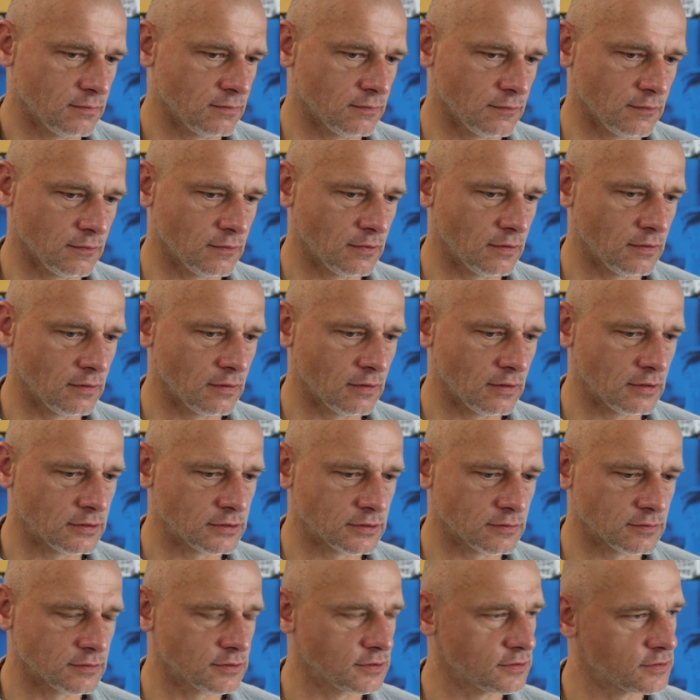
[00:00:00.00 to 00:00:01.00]
tutaj
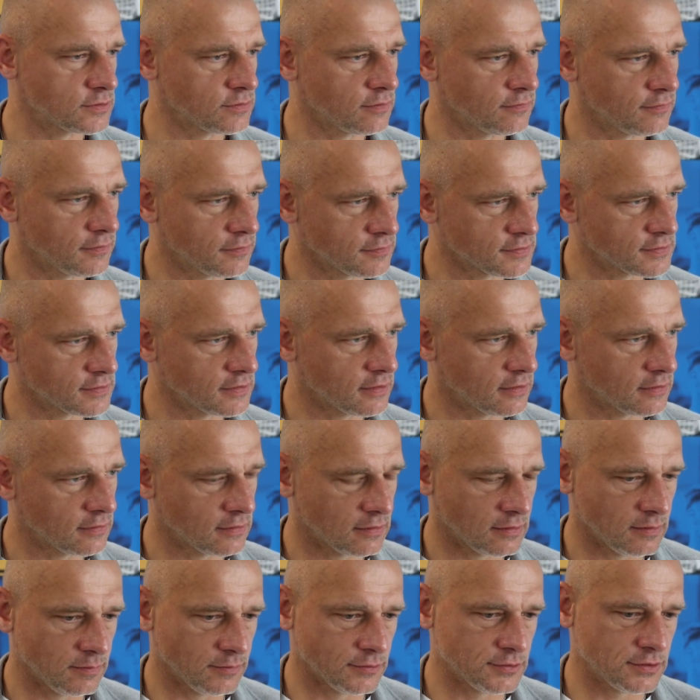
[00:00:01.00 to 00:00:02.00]
należą się słowa
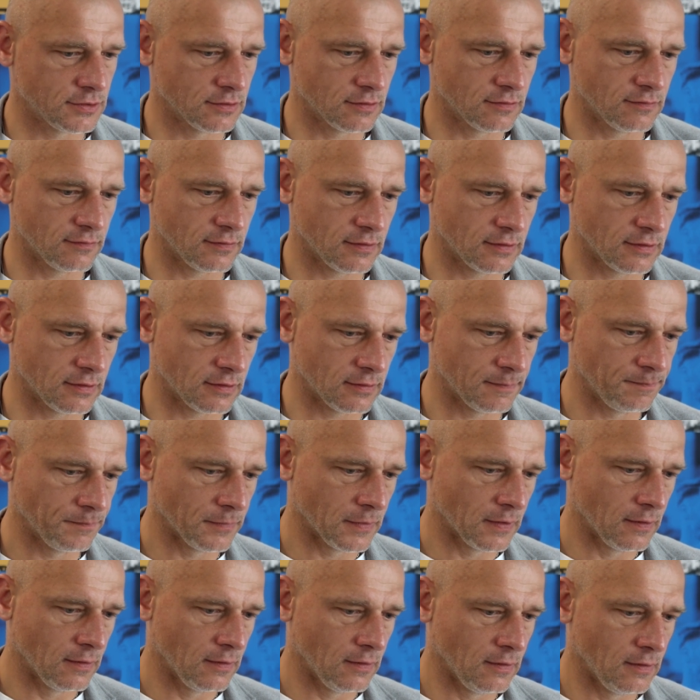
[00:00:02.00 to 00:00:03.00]
uznania i podziękowania
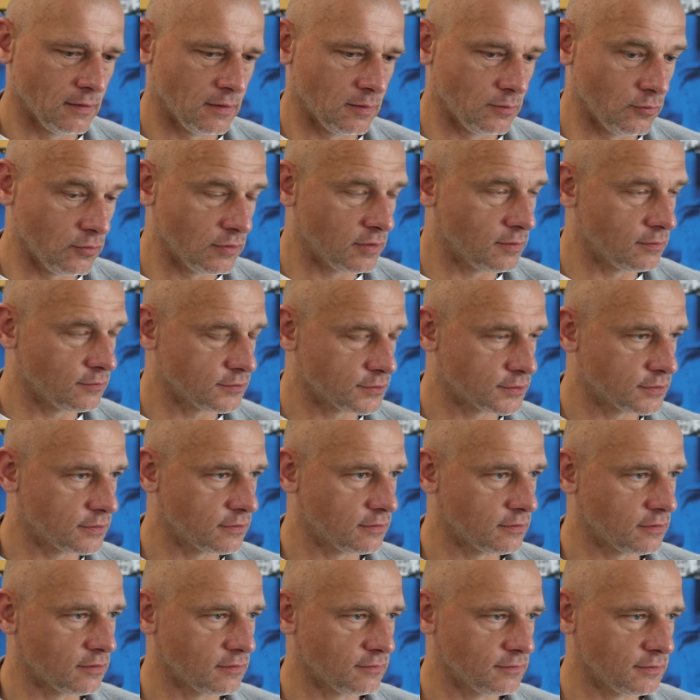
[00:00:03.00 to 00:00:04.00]
byłemu już
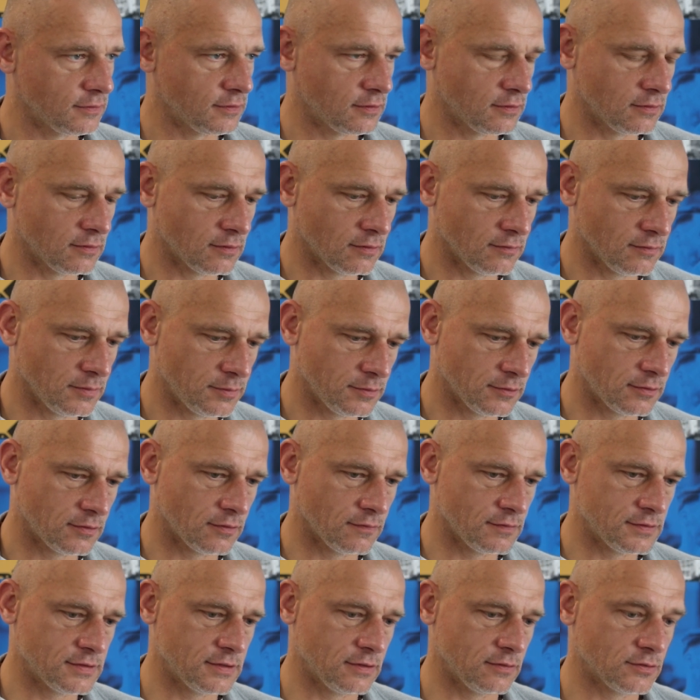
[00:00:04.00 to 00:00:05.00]
trenerowi, trenerowi
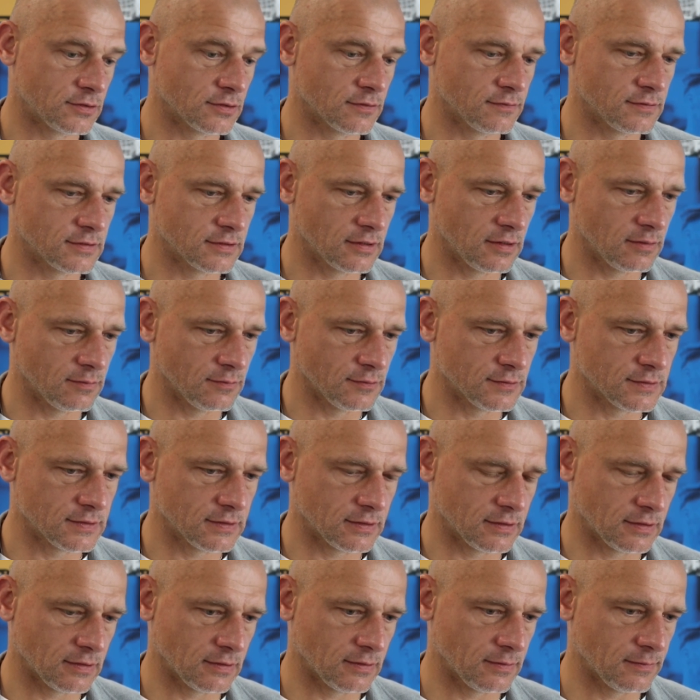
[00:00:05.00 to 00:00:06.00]
Piotrowi Zajączkowskiemu
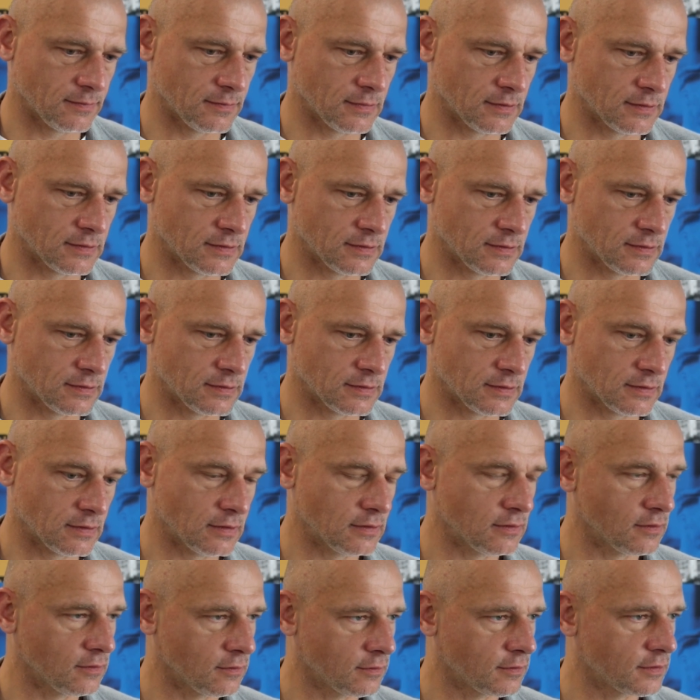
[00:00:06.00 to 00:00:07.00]
za, za
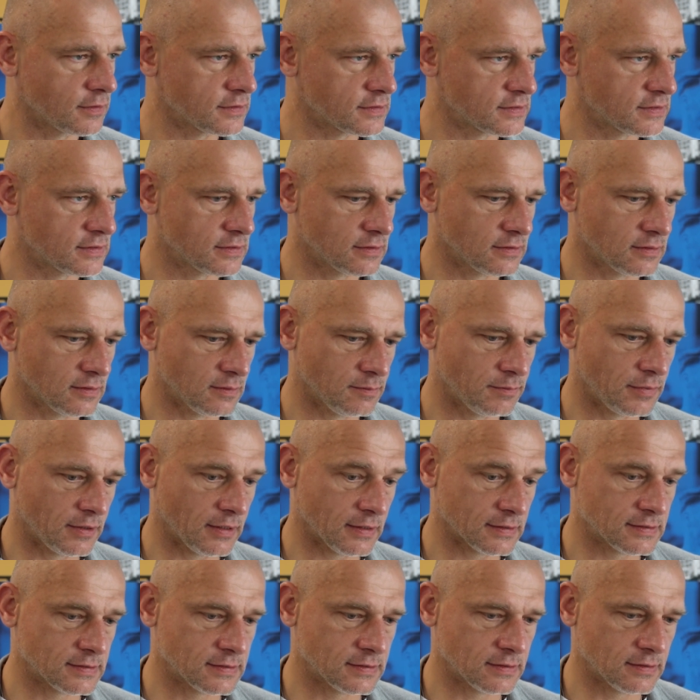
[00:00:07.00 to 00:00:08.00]
ten okres
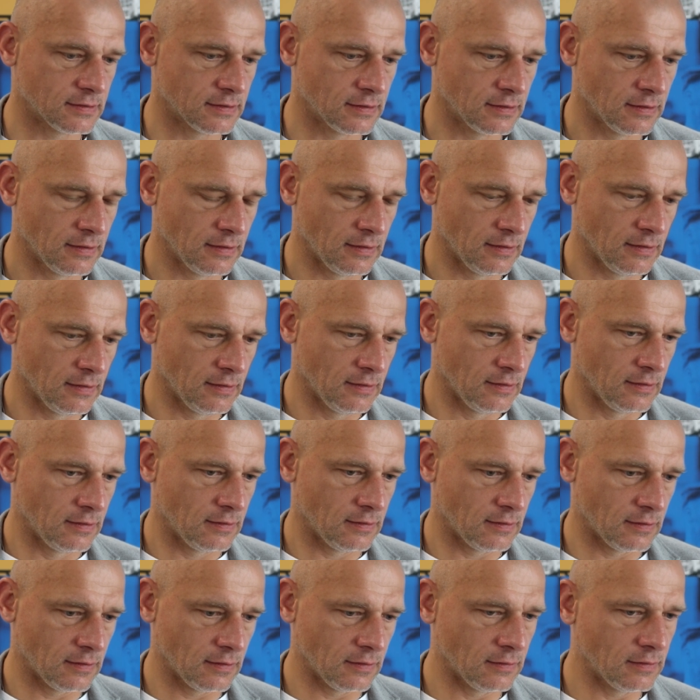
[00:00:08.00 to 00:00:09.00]
pracy,
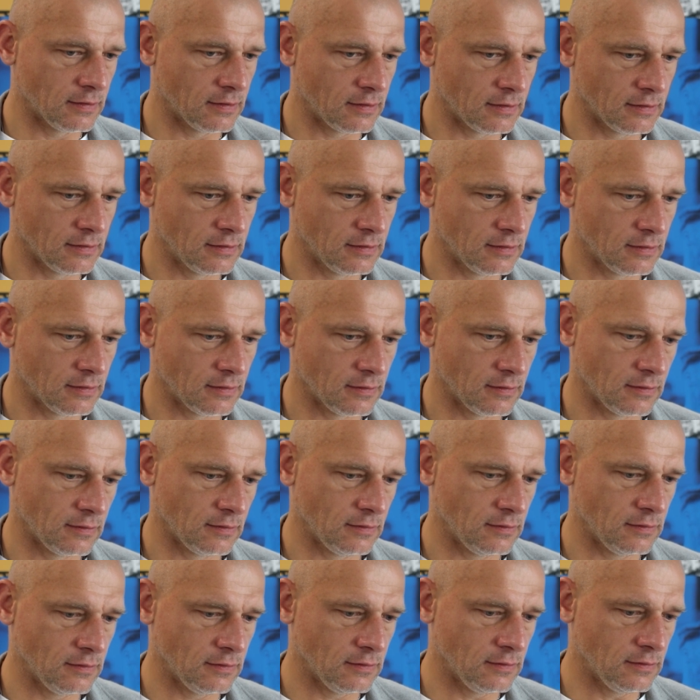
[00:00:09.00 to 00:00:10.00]
energię
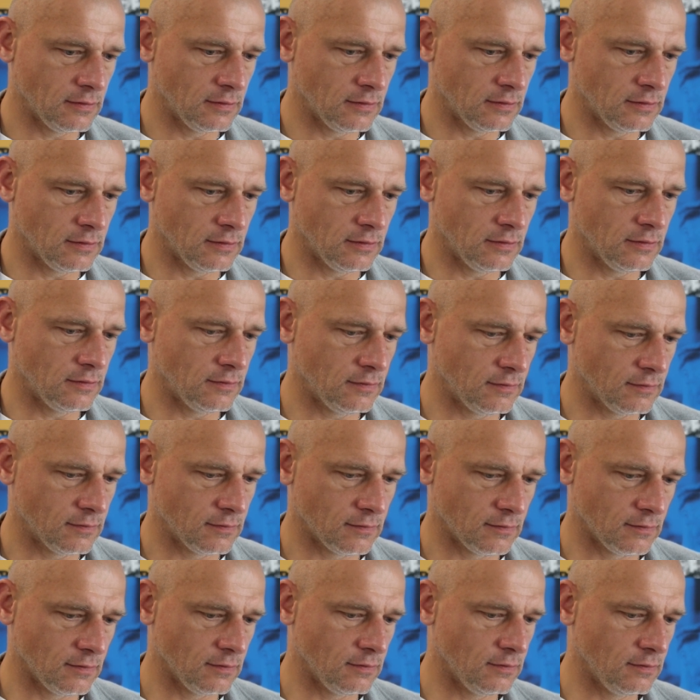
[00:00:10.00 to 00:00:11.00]
i, i,
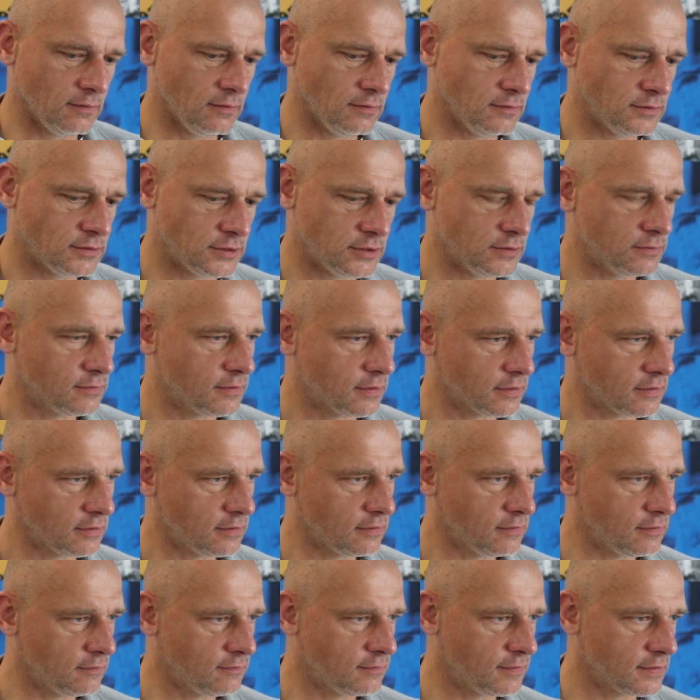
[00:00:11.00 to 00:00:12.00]
i siłę
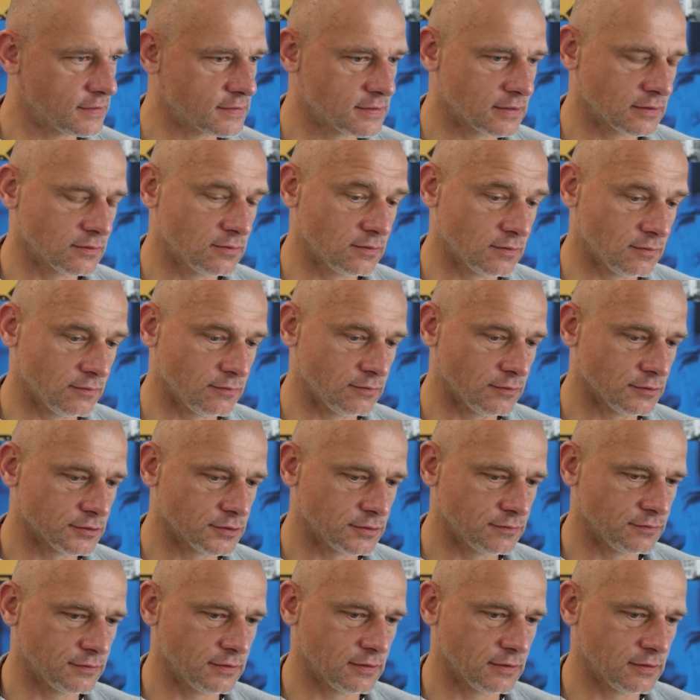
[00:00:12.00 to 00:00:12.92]
i wiedzę, którą włożył w